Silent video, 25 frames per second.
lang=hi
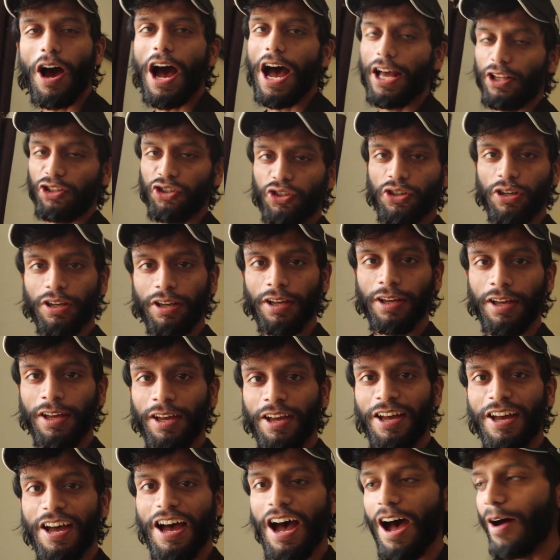आज
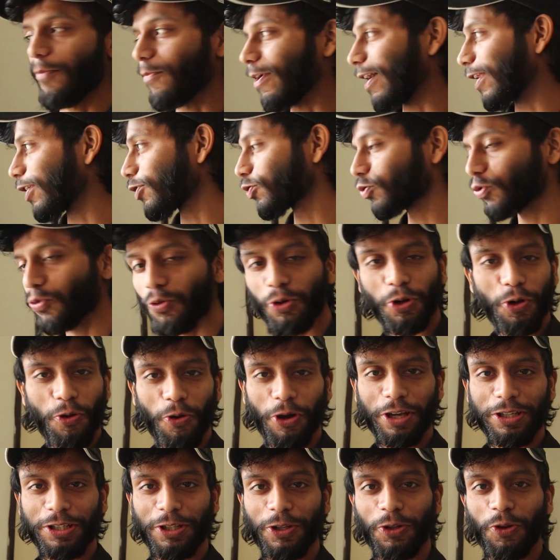हमारी शूट
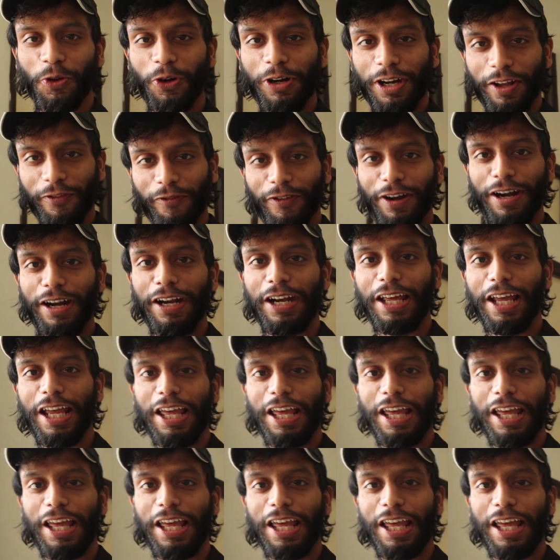लोकेशन थोड़ी डिफरेंट